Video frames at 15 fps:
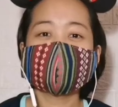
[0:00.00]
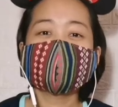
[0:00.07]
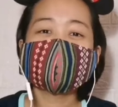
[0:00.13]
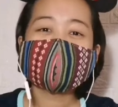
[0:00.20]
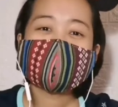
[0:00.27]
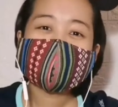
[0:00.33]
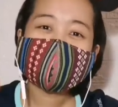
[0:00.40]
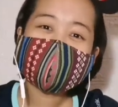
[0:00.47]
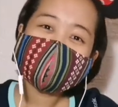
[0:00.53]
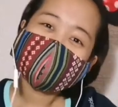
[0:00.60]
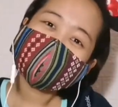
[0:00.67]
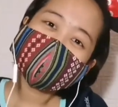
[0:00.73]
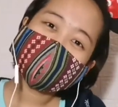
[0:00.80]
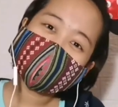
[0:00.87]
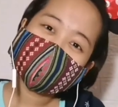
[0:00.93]
Okay, hello
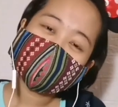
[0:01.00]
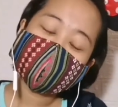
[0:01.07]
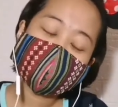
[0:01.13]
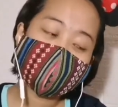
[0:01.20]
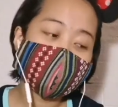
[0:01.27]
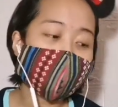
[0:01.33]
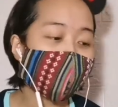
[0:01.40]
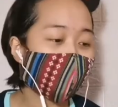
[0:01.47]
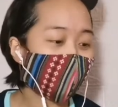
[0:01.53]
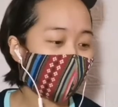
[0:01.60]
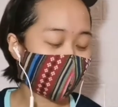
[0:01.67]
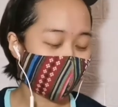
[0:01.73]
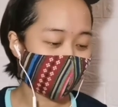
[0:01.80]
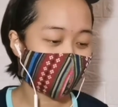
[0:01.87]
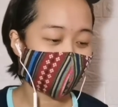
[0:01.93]
guys, I'm back.
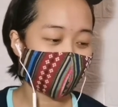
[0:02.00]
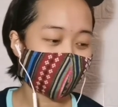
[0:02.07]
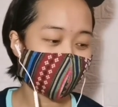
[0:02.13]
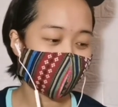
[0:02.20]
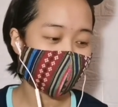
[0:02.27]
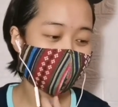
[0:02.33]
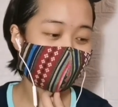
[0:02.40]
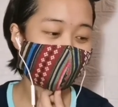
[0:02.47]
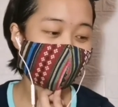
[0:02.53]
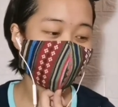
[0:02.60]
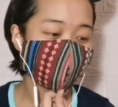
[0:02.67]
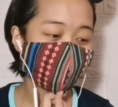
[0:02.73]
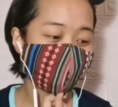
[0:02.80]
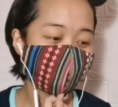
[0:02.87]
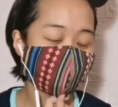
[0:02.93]

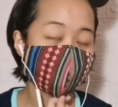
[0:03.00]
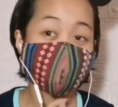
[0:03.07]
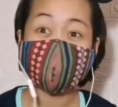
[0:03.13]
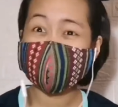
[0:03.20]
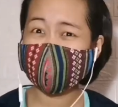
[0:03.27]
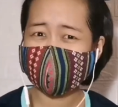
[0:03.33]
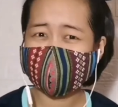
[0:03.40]
Am I?